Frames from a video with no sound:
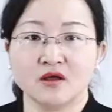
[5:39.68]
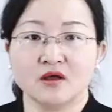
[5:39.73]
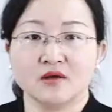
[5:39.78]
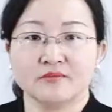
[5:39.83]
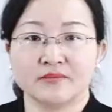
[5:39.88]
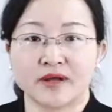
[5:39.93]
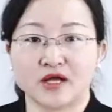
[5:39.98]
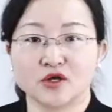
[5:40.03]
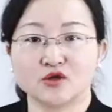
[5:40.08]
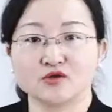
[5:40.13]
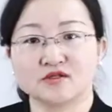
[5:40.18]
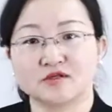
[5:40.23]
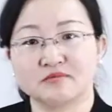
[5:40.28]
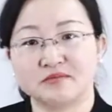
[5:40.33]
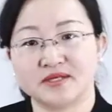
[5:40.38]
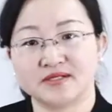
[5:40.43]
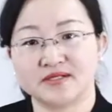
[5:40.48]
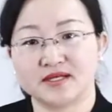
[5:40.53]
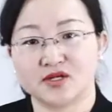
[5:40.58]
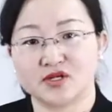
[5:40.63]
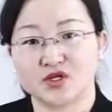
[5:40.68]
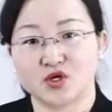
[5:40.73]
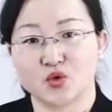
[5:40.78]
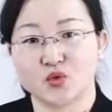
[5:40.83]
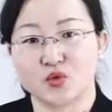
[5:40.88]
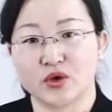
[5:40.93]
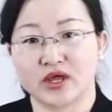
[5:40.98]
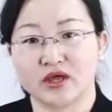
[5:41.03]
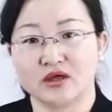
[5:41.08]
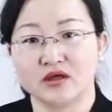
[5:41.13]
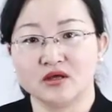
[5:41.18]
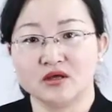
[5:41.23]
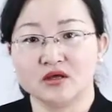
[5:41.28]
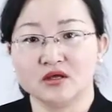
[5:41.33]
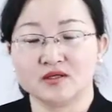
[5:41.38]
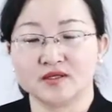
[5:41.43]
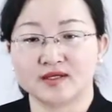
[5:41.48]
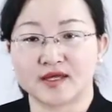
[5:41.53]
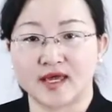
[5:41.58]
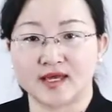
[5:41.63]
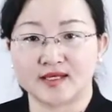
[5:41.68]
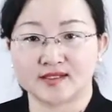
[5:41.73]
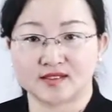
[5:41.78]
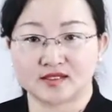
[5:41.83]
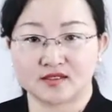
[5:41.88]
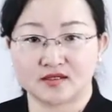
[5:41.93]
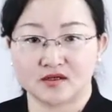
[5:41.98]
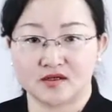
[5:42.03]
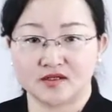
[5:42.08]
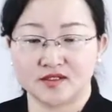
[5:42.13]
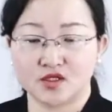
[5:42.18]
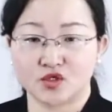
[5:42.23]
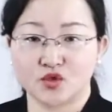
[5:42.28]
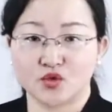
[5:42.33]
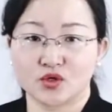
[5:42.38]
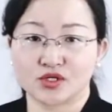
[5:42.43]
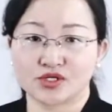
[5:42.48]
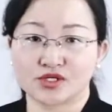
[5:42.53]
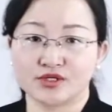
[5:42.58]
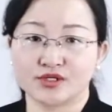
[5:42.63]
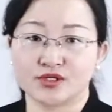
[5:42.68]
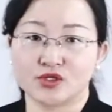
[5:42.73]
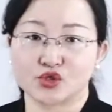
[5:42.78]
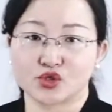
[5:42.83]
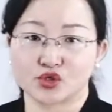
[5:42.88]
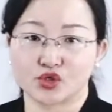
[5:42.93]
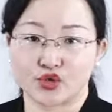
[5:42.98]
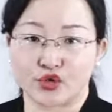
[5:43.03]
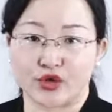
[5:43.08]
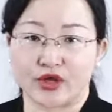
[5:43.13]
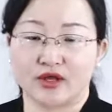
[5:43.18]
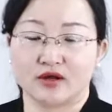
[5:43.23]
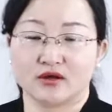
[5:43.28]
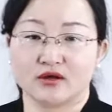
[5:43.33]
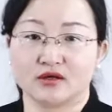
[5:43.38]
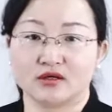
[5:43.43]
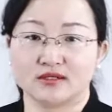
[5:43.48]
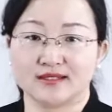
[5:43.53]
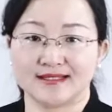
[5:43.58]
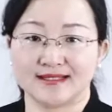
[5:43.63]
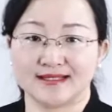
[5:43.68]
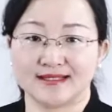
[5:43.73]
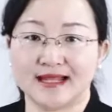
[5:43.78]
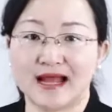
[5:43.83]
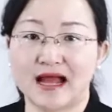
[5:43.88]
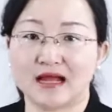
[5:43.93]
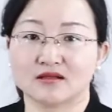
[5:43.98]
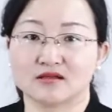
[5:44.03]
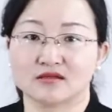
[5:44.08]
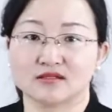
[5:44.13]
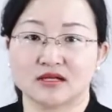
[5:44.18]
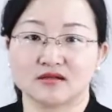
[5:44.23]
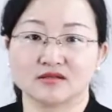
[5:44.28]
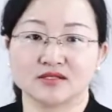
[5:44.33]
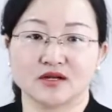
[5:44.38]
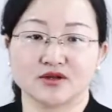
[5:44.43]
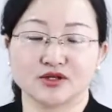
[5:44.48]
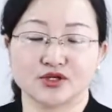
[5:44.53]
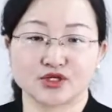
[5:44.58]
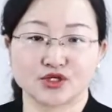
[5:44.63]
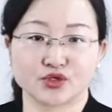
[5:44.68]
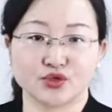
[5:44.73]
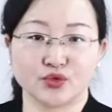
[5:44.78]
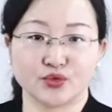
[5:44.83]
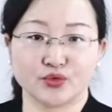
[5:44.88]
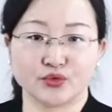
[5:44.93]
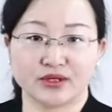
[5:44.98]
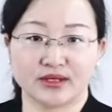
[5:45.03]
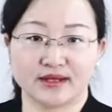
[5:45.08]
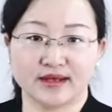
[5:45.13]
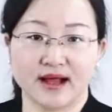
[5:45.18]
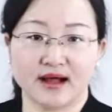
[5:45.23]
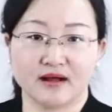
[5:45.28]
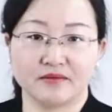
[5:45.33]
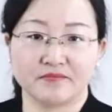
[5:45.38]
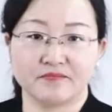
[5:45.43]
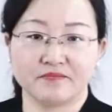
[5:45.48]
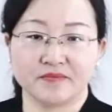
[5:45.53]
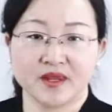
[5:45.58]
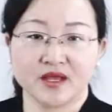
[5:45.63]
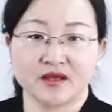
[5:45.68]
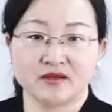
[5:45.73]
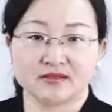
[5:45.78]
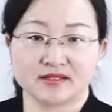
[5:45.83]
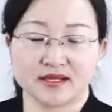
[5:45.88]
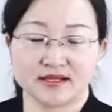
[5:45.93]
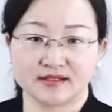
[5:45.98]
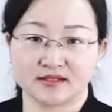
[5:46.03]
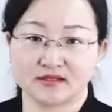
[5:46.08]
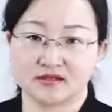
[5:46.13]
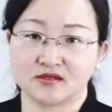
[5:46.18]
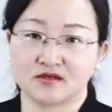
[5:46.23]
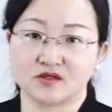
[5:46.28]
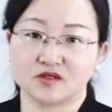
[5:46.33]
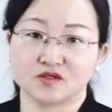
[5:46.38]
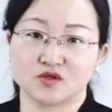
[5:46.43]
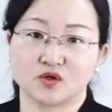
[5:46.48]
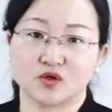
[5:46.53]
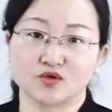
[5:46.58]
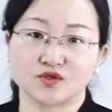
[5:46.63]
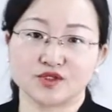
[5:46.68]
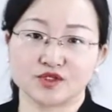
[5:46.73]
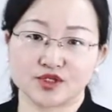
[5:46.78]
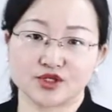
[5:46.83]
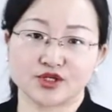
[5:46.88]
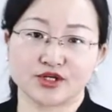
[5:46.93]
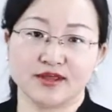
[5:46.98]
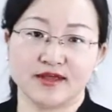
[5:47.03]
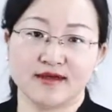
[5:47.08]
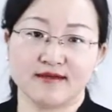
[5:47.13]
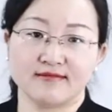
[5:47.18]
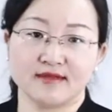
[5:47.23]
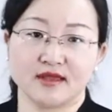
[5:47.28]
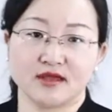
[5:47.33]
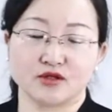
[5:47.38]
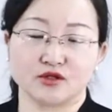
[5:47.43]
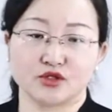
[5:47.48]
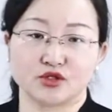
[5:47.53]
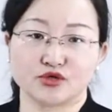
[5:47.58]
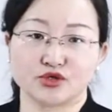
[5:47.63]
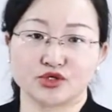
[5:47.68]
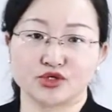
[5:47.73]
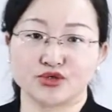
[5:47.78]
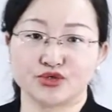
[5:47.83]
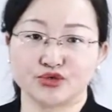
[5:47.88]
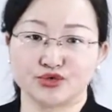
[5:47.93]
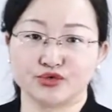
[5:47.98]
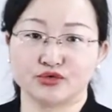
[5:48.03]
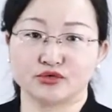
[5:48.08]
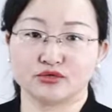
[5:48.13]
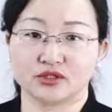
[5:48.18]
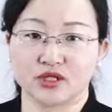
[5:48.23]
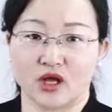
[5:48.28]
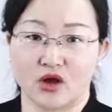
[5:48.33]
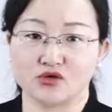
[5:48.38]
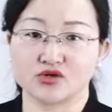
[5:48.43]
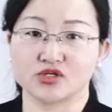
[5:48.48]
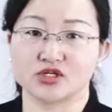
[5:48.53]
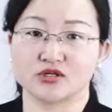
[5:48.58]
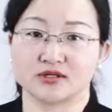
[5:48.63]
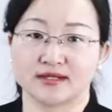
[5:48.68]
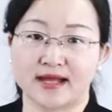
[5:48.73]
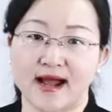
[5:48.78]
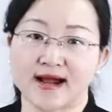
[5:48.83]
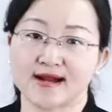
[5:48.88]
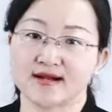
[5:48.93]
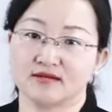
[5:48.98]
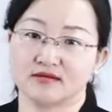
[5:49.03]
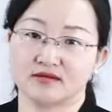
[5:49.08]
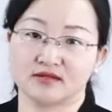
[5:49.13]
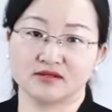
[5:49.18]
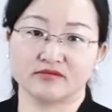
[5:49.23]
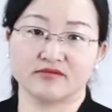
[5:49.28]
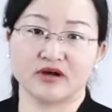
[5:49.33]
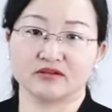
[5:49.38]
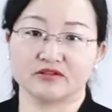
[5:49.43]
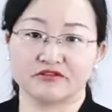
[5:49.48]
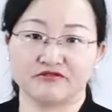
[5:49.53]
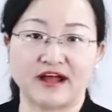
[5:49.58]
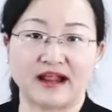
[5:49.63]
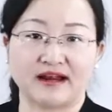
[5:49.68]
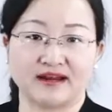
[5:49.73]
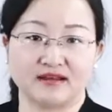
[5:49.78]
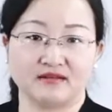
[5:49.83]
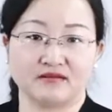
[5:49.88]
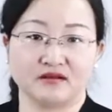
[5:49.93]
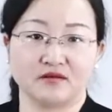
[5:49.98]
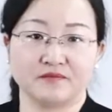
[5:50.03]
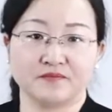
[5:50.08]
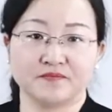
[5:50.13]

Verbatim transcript: 白俄罗斯民间认为，给死者净过身的水和其他的丧葬仪式用一样，在死者死后四十天内都是具有导致他人死亡的法力的，